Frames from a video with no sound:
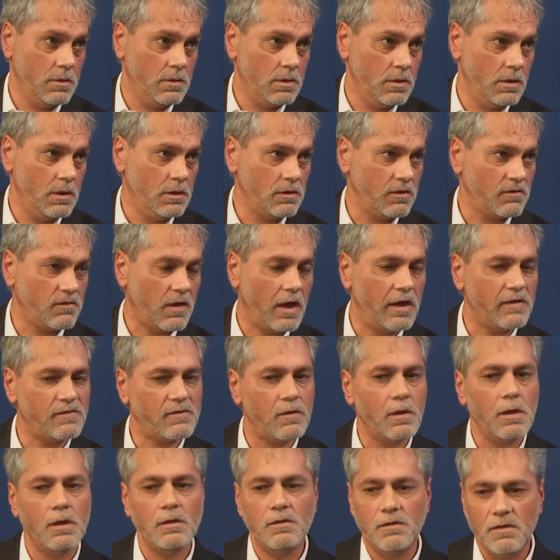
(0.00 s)
Ja, das
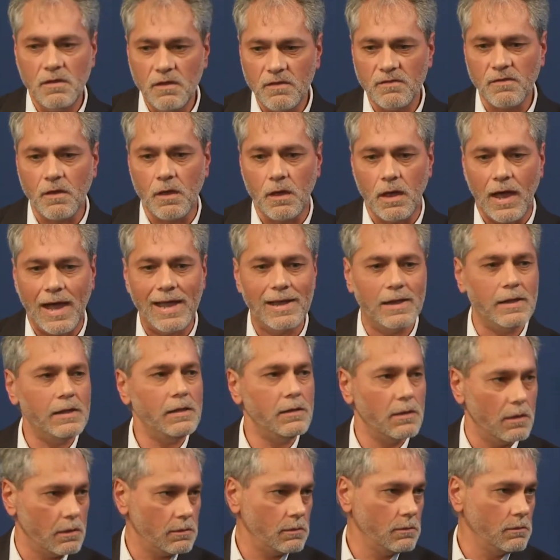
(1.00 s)
heißt, diese
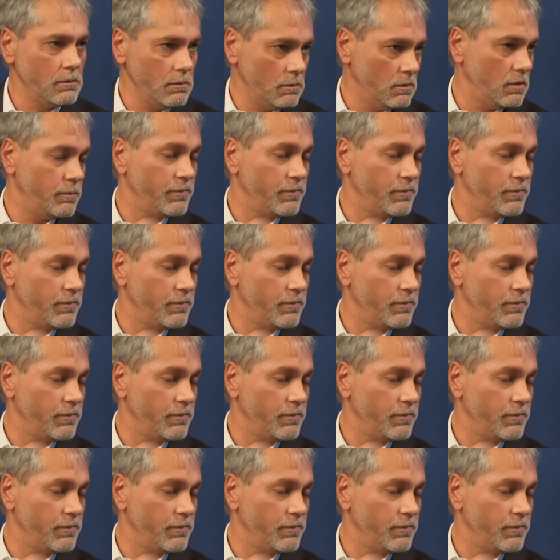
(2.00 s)
Alliierten,